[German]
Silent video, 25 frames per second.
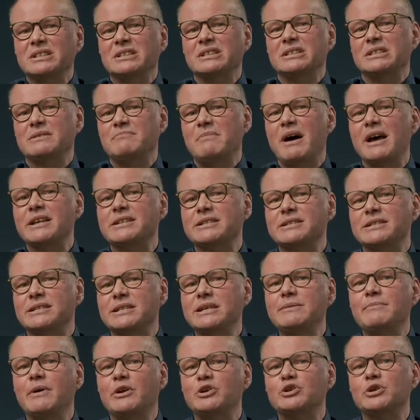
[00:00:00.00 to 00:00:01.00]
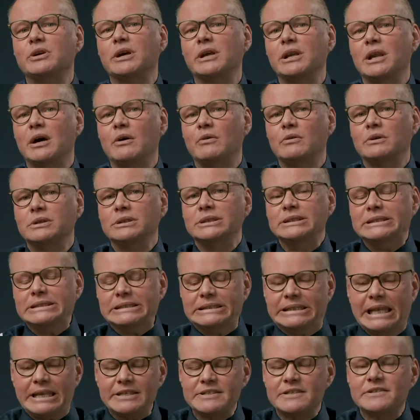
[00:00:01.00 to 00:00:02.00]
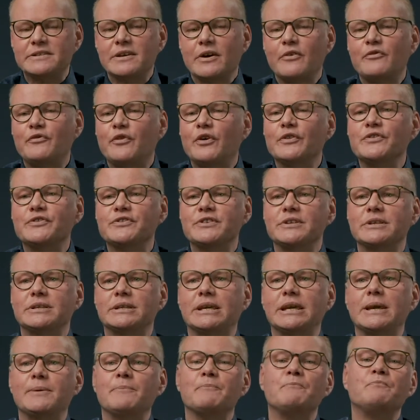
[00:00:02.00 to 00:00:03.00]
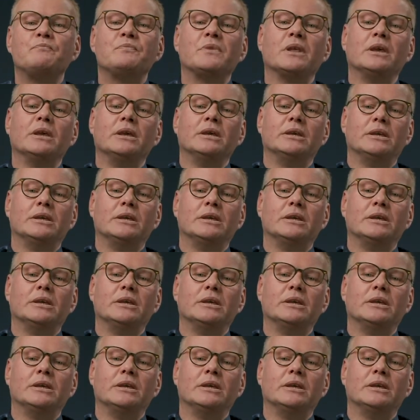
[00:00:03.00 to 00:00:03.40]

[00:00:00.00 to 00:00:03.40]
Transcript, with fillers: sind meistens die Menschen genau das von sich geben.